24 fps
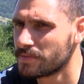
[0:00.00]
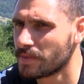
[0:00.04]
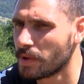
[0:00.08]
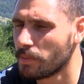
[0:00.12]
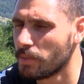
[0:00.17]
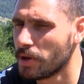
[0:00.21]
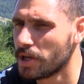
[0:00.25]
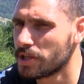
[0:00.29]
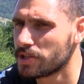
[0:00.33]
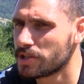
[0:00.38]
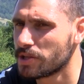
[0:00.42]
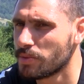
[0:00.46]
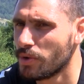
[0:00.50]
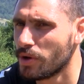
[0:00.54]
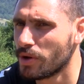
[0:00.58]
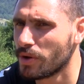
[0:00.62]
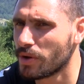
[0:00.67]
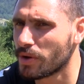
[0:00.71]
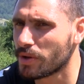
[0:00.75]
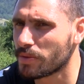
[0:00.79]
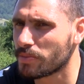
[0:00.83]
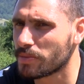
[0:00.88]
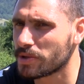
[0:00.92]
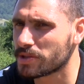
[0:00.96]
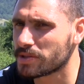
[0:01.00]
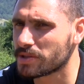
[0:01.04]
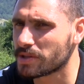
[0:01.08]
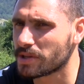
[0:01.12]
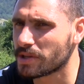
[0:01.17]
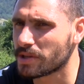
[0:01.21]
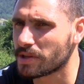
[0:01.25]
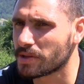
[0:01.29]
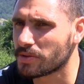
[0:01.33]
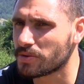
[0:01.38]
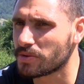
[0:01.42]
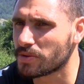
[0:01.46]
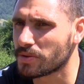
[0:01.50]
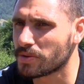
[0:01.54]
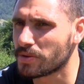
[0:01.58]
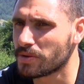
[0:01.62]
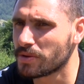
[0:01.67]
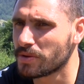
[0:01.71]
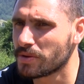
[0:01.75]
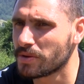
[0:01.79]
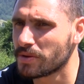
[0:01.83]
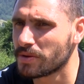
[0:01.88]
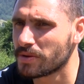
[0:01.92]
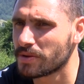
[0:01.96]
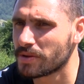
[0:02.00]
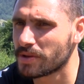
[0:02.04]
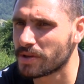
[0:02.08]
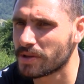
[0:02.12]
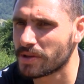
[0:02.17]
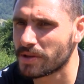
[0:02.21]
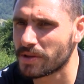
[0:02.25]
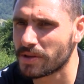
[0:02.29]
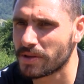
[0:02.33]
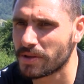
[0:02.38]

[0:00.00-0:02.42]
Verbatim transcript: Bence böyle olması gerekiyordu. E,